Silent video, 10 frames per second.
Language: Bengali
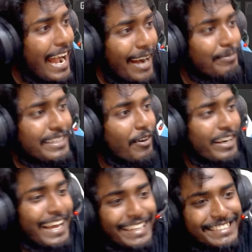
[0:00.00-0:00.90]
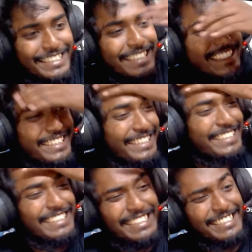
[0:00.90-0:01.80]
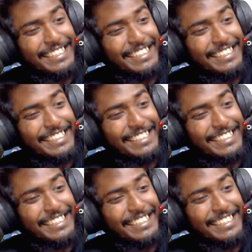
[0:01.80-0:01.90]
আমি ওরে আজকে কে কি যে